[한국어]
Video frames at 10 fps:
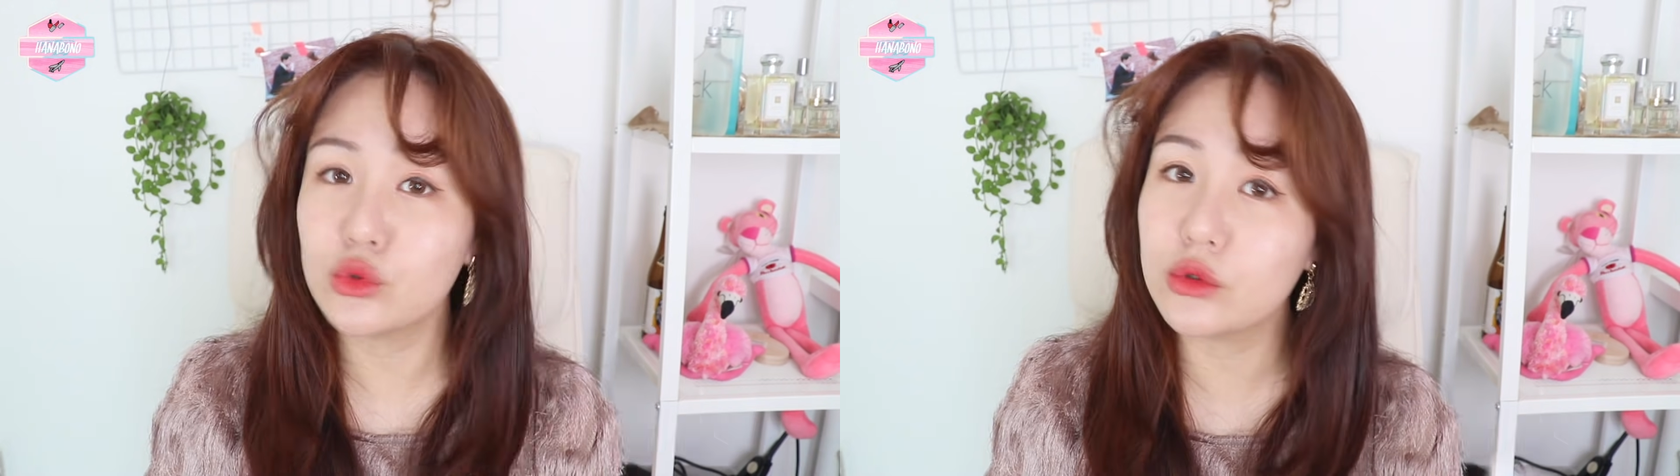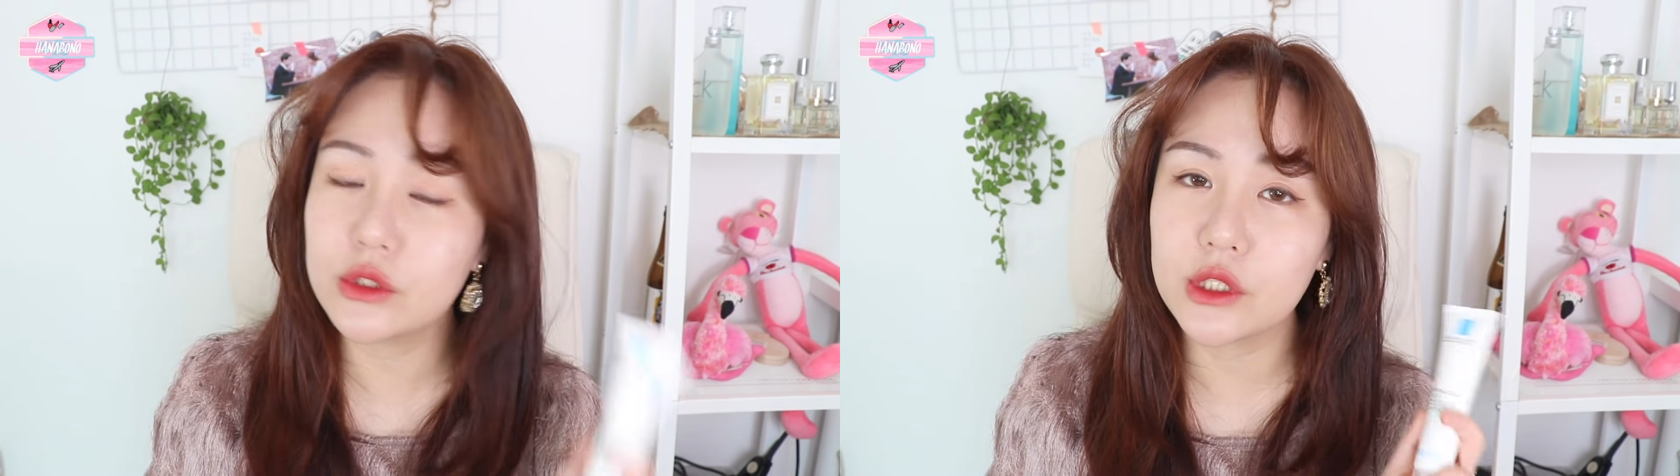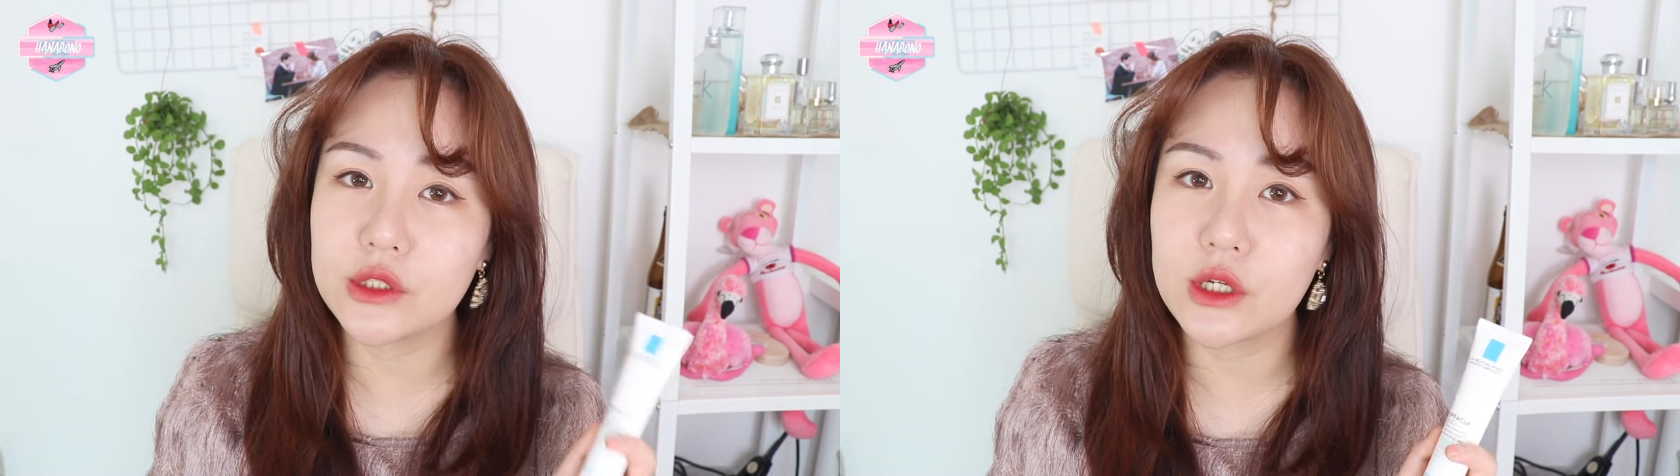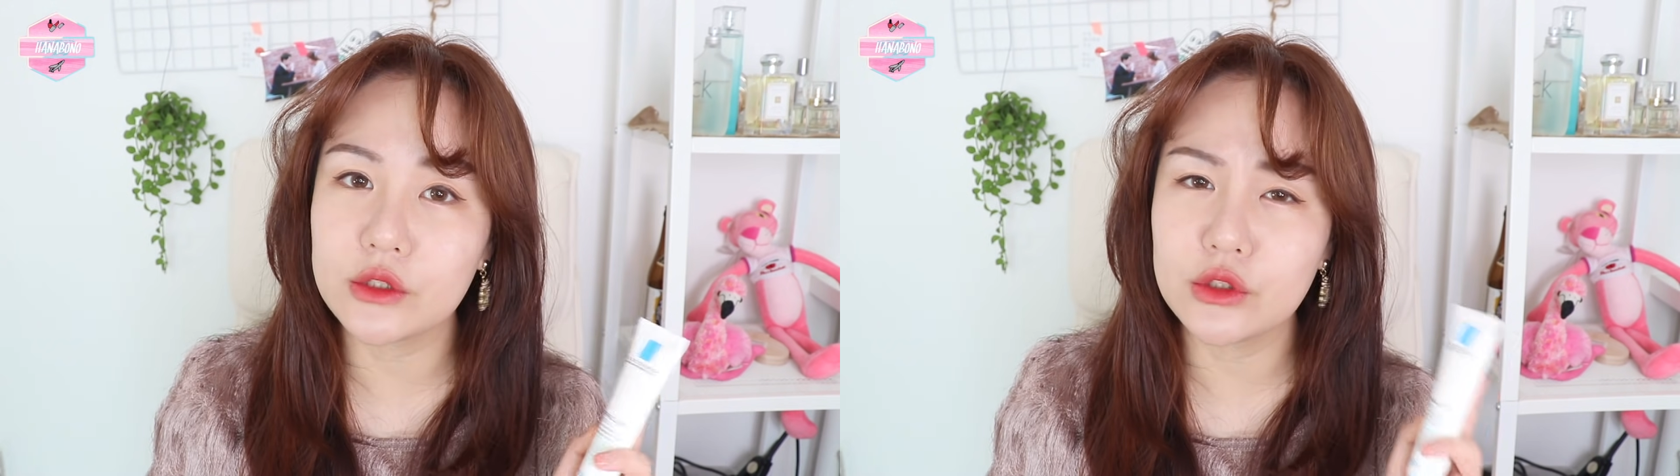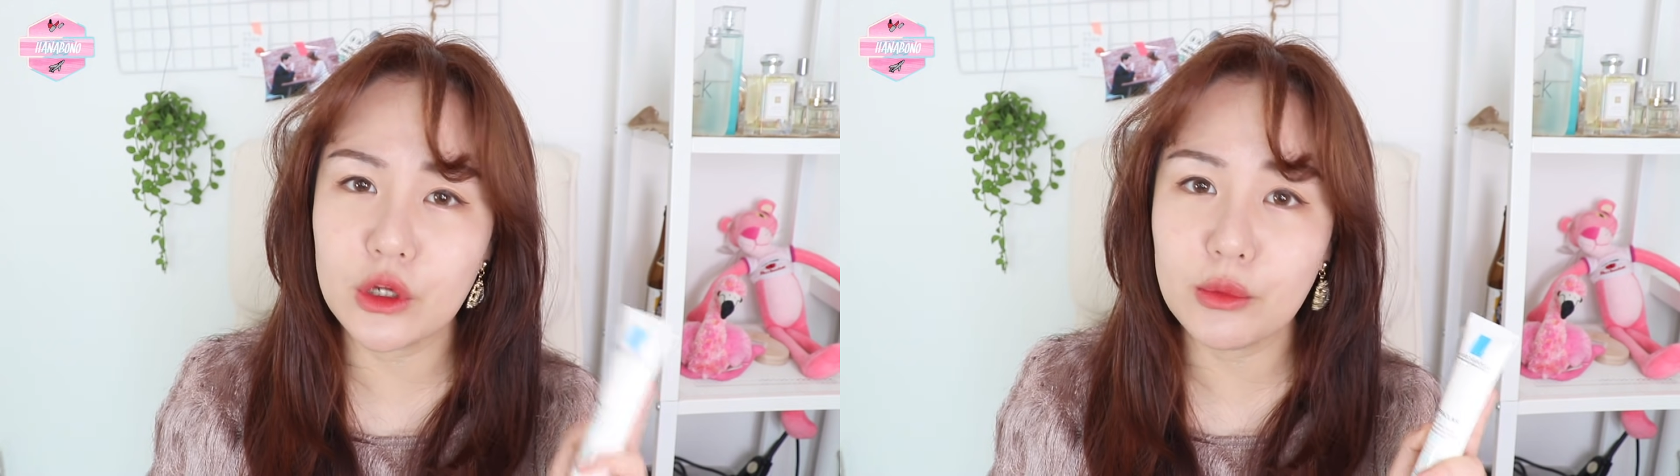솔직히
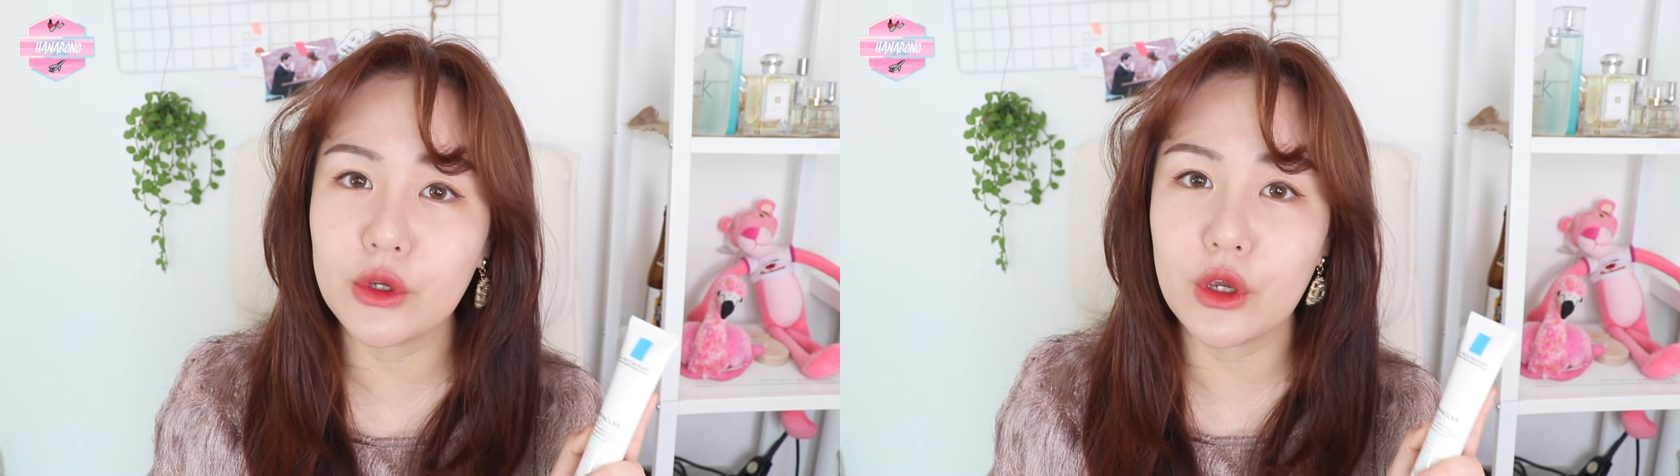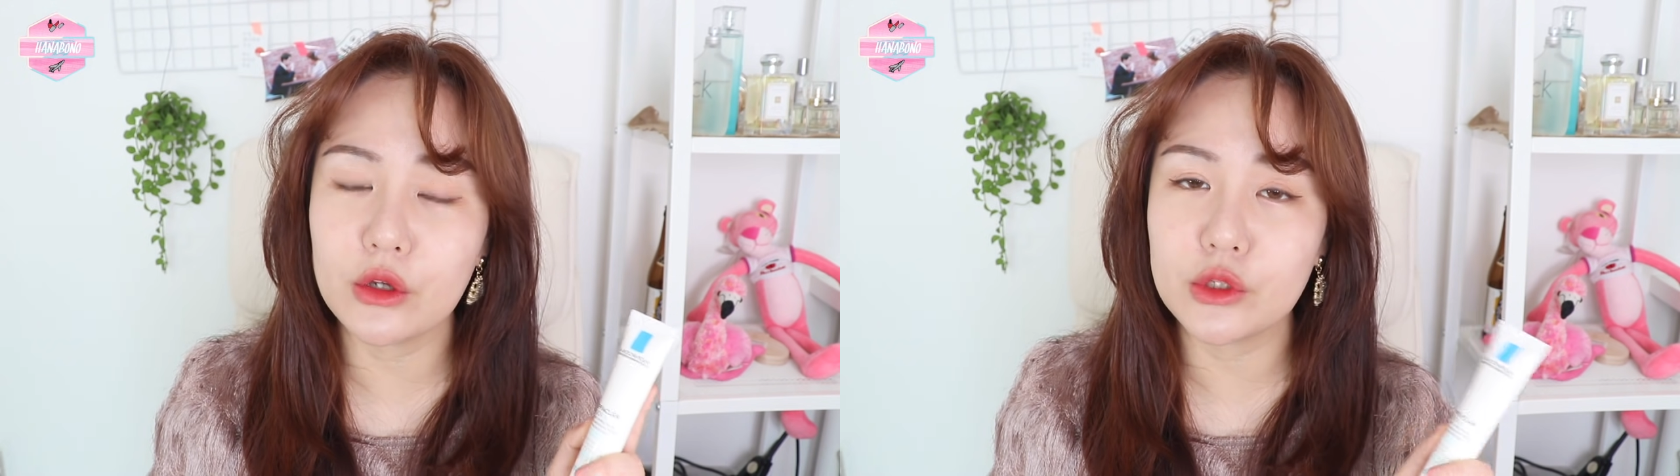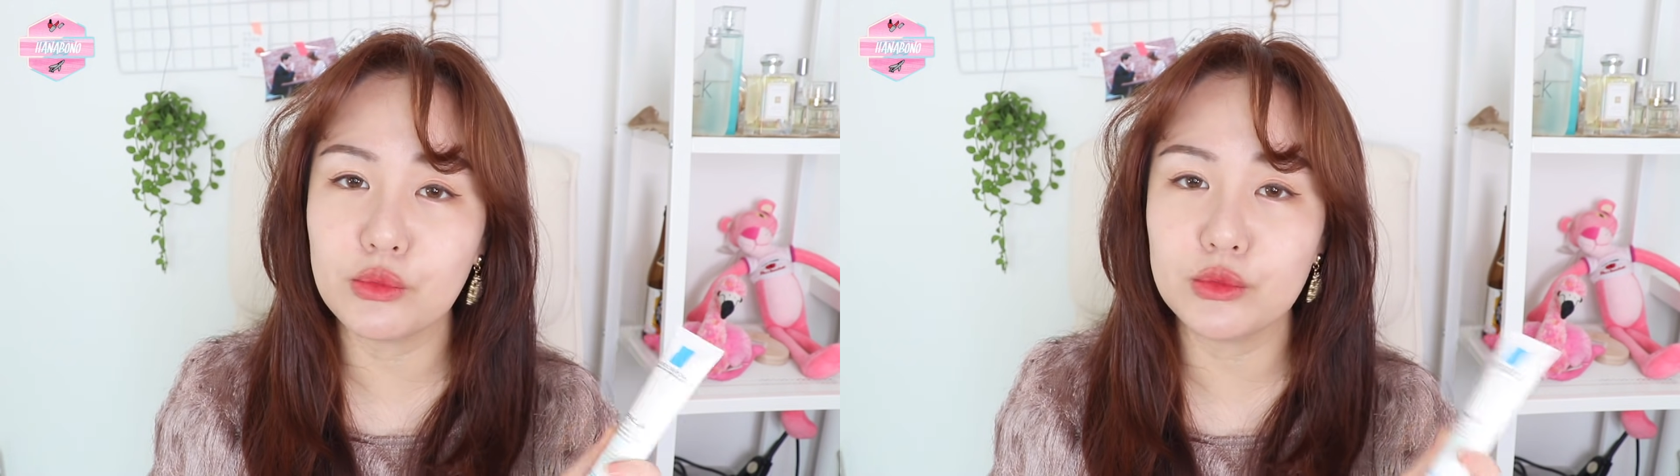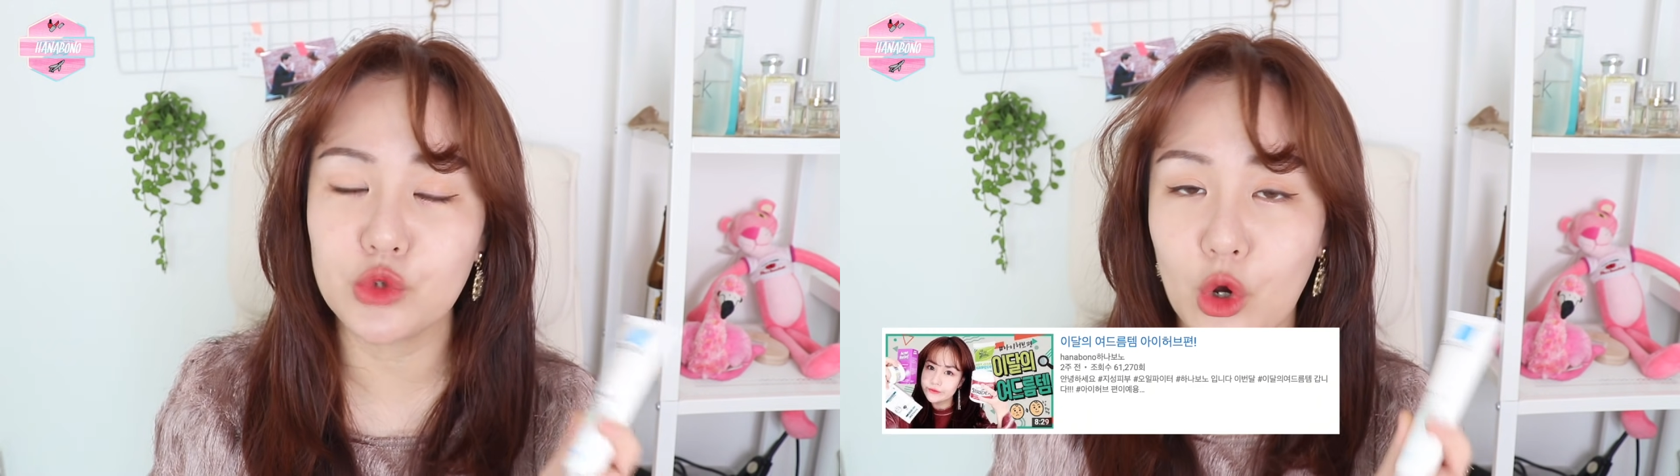제가 트러블 케어 제품